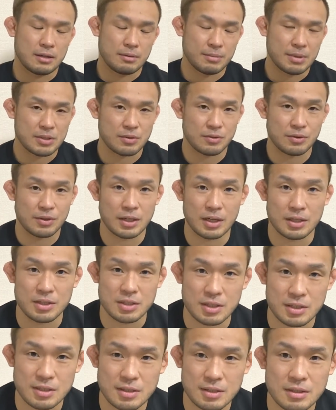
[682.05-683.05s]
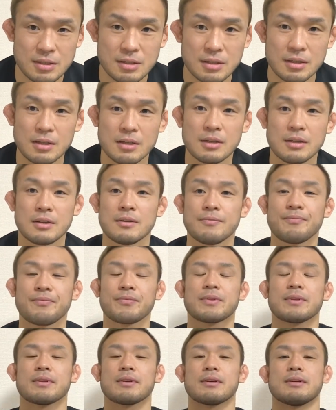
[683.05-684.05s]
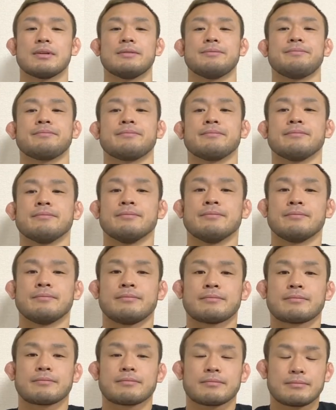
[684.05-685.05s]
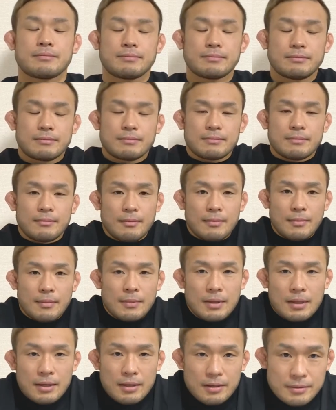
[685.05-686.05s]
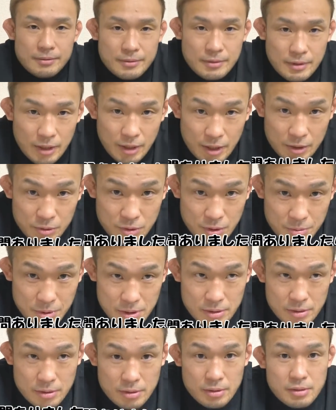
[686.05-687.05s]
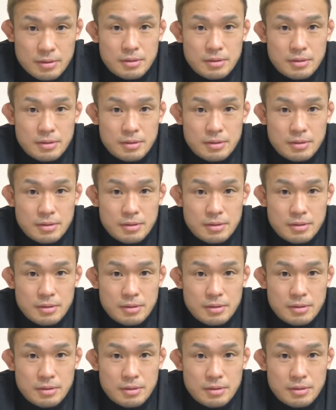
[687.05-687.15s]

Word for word: まあそんな感じです。はい。また疑問ありましたらコメントいただければと思います。ありがとうございます。